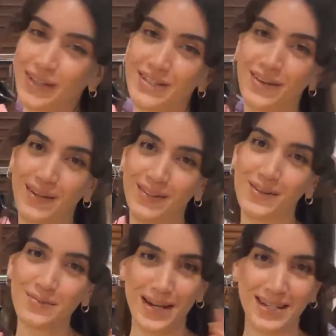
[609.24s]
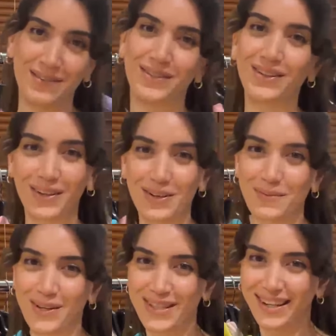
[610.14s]
teşekkür ediyoruz. Başka videoda
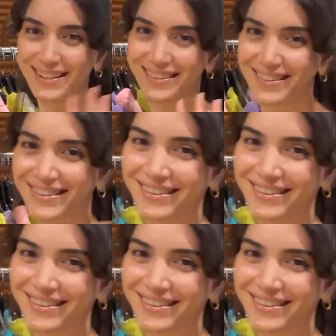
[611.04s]
görüşmek üzere.